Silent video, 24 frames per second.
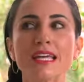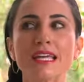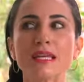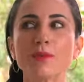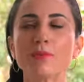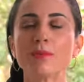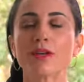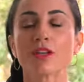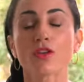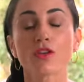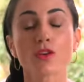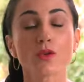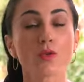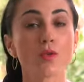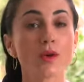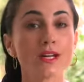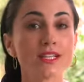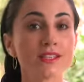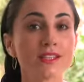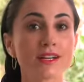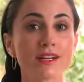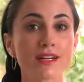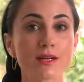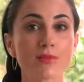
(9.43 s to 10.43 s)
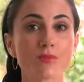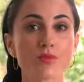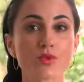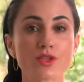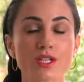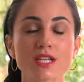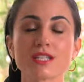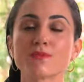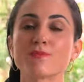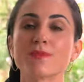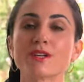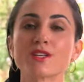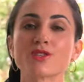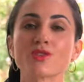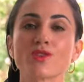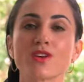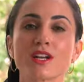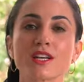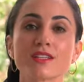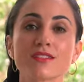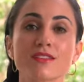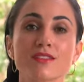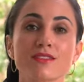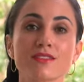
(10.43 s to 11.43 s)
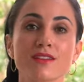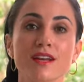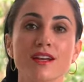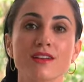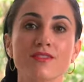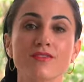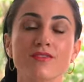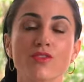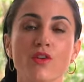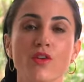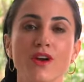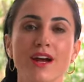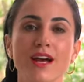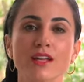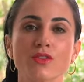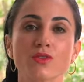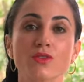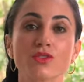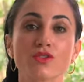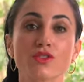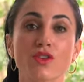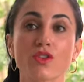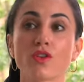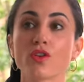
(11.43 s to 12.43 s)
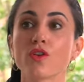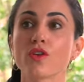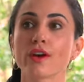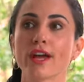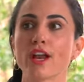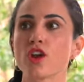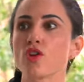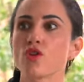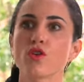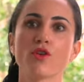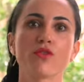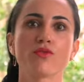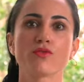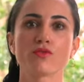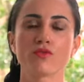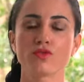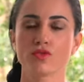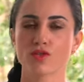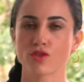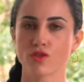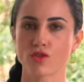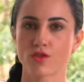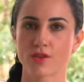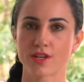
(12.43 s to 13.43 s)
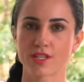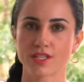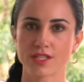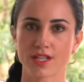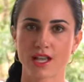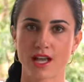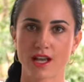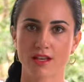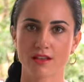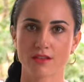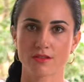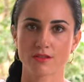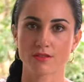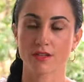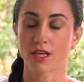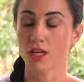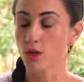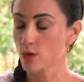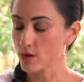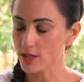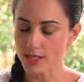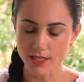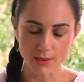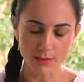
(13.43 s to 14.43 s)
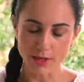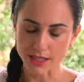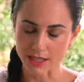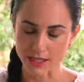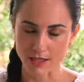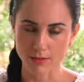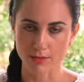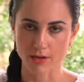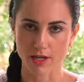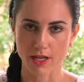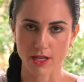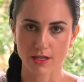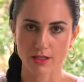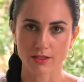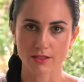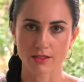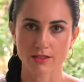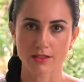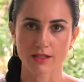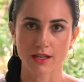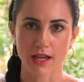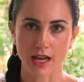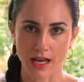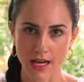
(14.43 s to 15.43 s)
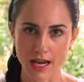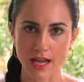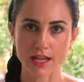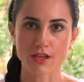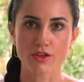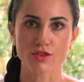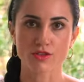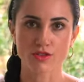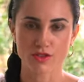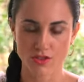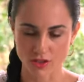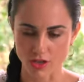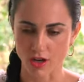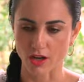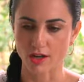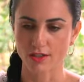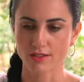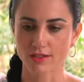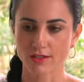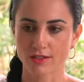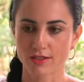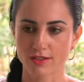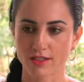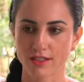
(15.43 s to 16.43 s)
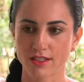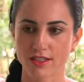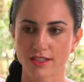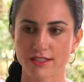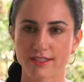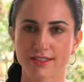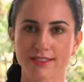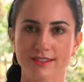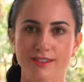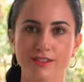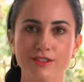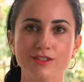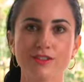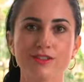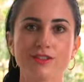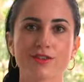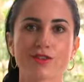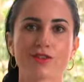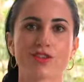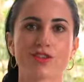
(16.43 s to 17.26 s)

Y me doy cuenta que muchas personas se están enfocando en todo lo que no funcionó este año. Y no es debatible. El año sucked, ¿no?